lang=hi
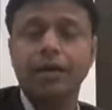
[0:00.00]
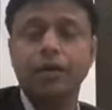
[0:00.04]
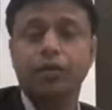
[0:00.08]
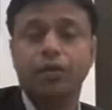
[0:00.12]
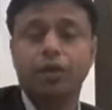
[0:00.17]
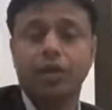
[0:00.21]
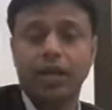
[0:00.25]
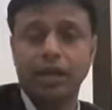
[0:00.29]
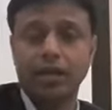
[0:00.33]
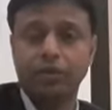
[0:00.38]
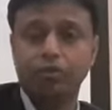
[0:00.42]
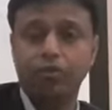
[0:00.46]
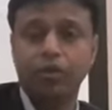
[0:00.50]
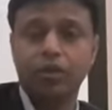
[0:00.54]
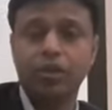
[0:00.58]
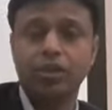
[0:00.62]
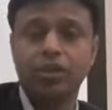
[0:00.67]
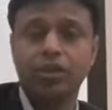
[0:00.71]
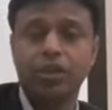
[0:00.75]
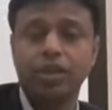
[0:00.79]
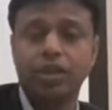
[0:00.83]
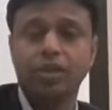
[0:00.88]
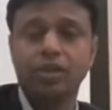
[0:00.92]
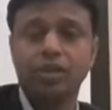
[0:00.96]

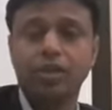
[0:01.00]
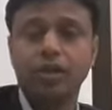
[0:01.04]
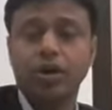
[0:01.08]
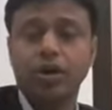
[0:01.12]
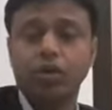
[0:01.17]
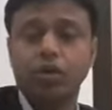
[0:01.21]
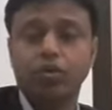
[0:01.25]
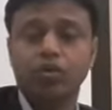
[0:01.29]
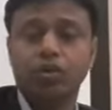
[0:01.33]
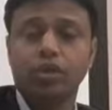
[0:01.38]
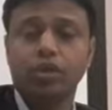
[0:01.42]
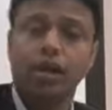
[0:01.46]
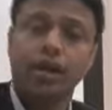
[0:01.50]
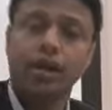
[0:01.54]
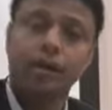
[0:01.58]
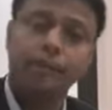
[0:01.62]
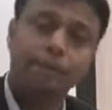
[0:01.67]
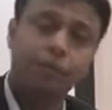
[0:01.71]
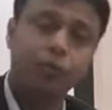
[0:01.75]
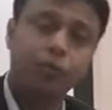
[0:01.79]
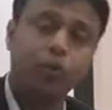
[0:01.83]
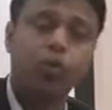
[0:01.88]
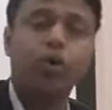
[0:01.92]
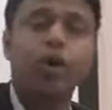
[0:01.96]
कैलकुलेशन उसका
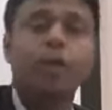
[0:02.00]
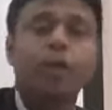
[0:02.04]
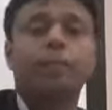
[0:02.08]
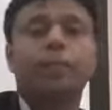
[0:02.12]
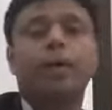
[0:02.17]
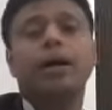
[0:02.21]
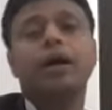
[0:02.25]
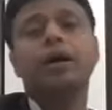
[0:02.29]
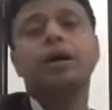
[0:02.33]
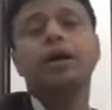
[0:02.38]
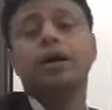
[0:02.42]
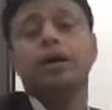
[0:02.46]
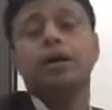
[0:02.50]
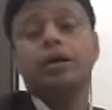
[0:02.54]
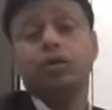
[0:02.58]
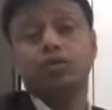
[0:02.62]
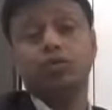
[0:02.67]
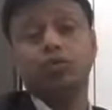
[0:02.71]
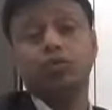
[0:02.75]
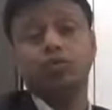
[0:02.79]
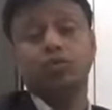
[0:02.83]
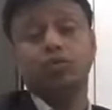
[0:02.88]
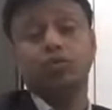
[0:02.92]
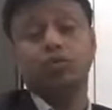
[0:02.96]
वो आपका
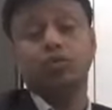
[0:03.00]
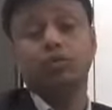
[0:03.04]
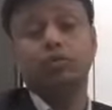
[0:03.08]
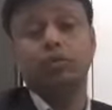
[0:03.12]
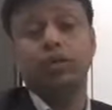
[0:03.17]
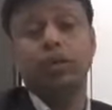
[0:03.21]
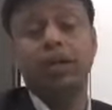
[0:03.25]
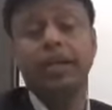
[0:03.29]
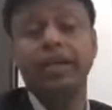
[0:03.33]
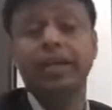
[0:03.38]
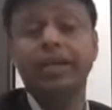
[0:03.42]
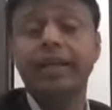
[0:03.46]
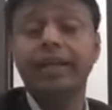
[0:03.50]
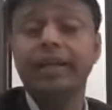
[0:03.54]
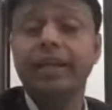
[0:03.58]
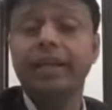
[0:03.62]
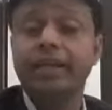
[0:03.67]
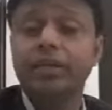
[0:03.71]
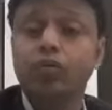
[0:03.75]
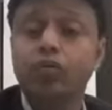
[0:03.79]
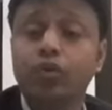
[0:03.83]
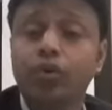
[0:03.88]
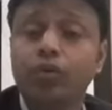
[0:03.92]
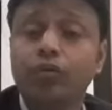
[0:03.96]
जो लीन एंड
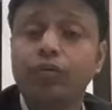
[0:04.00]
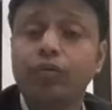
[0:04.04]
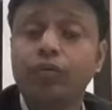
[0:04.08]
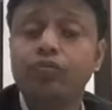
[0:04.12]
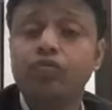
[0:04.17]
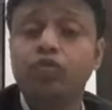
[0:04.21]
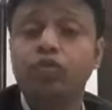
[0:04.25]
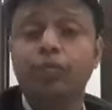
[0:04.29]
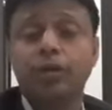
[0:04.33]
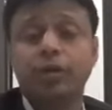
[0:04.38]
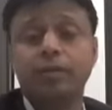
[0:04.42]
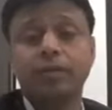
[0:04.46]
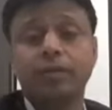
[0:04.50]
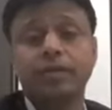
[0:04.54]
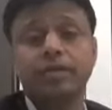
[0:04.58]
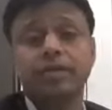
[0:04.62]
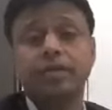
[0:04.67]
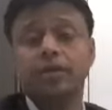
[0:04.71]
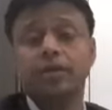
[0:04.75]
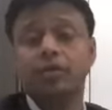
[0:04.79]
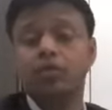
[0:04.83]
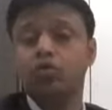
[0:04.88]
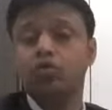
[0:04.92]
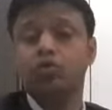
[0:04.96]
यूनिफॉर्म सुपरवाइजर
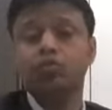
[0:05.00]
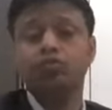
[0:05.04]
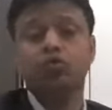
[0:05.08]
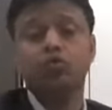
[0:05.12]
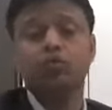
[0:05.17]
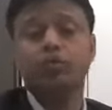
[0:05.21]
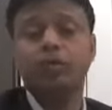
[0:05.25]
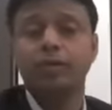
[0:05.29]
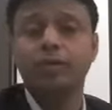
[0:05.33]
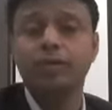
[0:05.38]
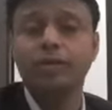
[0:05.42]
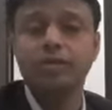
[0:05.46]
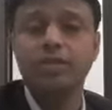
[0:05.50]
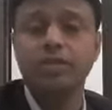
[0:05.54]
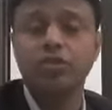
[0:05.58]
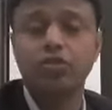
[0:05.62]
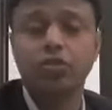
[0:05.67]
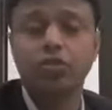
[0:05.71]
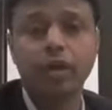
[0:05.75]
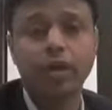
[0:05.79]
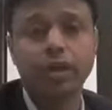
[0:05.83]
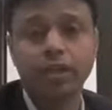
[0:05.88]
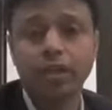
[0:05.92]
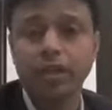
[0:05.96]
रूम सुपरवाइजर जो
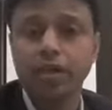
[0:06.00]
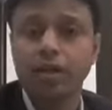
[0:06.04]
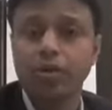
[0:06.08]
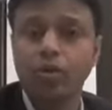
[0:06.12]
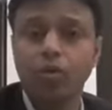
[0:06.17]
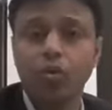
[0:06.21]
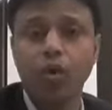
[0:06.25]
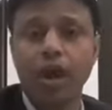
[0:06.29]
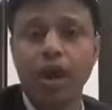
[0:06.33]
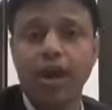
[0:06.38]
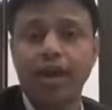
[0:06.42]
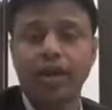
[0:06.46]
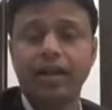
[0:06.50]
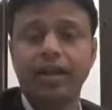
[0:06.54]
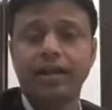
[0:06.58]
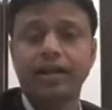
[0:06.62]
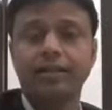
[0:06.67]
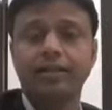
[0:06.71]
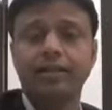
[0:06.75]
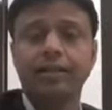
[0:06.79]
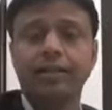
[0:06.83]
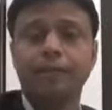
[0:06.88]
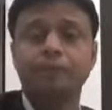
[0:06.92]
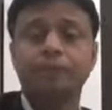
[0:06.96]
रहते हैं वो हैंडल
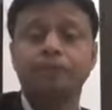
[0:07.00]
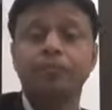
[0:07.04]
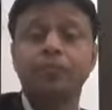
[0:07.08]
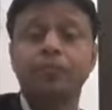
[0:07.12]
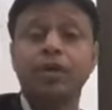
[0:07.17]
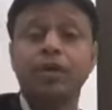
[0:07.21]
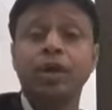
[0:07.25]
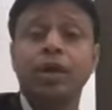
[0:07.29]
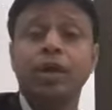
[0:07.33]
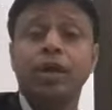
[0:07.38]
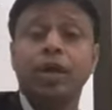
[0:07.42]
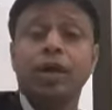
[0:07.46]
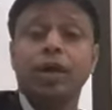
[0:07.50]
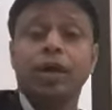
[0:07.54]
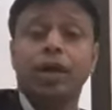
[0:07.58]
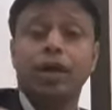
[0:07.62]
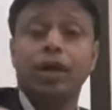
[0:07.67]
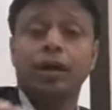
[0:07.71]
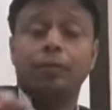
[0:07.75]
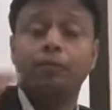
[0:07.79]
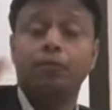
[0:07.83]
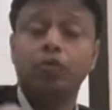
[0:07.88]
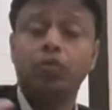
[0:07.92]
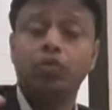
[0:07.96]
करते हैं
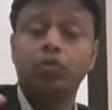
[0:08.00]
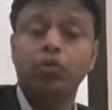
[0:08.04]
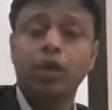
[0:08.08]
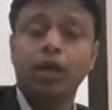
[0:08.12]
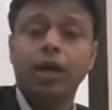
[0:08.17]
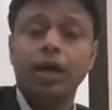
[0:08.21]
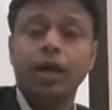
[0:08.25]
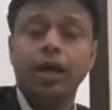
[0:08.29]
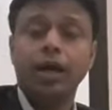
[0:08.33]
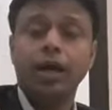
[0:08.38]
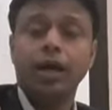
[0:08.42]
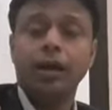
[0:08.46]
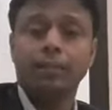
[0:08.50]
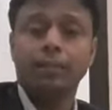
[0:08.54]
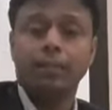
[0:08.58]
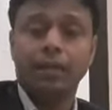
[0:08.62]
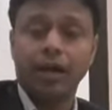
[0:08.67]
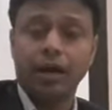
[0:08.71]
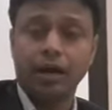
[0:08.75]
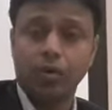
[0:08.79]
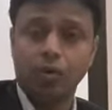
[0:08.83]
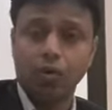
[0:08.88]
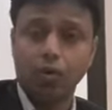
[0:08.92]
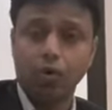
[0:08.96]
पूरा आपका
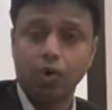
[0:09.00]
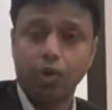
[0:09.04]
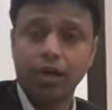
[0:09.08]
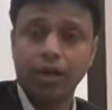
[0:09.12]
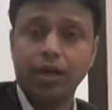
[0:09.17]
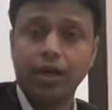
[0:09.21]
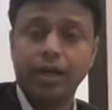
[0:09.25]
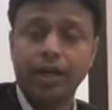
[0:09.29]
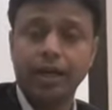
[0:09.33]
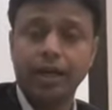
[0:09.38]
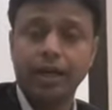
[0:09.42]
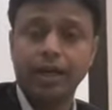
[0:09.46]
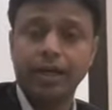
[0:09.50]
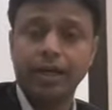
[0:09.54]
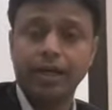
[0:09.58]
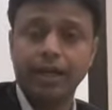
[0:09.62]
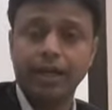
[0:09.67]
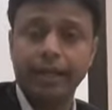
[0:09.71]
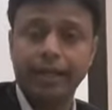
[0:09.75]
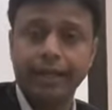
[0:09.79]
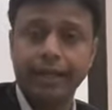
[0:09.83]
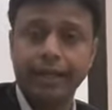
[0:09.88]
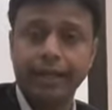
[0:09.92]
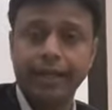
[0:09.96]
होटल का
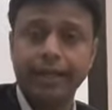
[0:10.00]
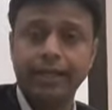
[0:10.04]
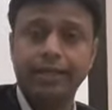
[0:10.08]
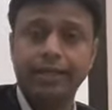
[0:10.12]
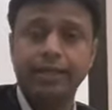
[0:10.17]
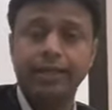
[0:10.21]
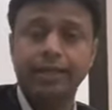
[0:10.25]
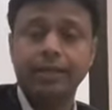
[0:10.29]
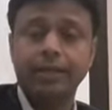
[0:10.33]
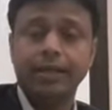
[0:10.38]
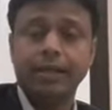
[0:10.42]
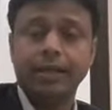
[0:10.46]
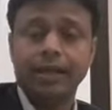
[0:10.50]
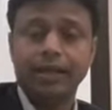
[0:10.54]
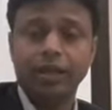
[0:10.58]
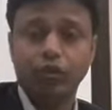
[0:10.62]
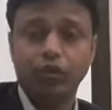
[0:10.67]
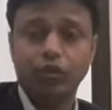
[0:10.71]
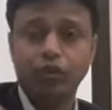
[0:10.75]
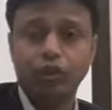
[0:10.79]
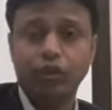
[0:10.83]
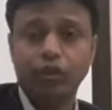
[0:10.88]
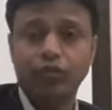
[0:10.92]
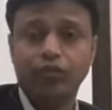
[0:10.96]
लिनेन
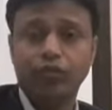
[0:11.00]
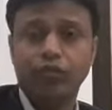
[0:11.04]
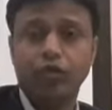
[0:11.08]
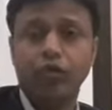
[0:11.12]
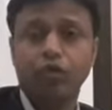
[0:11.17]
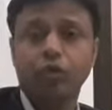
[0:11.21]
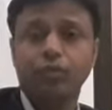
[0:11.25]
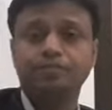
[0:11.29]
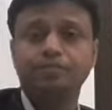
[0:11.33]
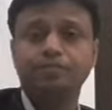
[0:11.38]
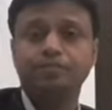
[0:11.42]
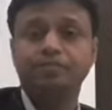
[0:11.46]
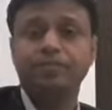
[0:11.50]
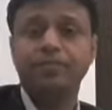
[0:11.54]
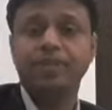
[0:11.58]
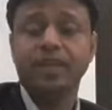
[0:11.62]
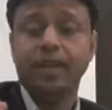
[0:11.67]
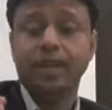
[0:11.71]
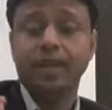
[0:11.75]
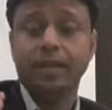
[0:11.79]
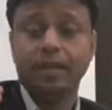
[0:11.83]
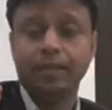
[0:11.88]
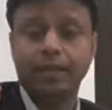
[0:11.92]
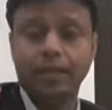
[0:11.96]
यूनिफॉर्म
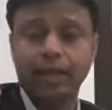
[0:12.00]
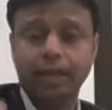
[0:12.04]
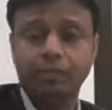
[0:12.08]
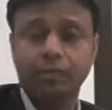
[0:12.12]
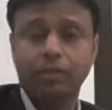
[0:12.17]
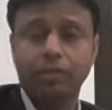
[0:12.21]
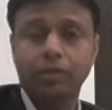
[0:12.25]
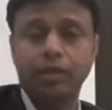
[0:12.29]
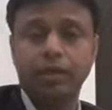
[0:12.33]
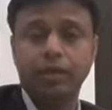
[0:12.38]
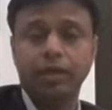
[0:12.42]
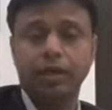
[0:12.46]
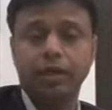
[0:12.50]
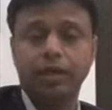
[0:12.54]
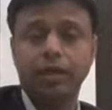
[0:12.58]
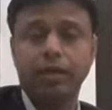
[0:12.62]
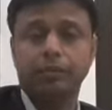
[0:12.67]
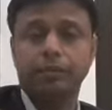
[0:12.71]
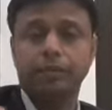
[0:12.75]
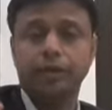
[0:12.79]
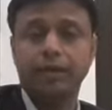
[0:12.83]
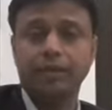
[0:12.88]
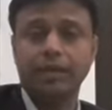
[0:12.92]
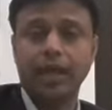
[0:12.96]
टेबल
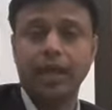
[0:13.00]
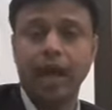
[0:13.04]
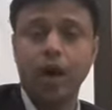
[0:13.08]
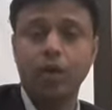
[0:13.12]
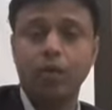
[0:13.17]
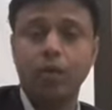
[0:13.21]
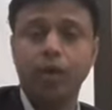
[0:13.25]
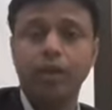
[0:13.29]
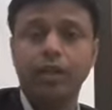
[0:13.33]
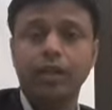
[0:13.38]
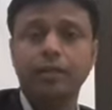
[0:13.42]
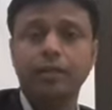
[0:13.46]
आपका टावल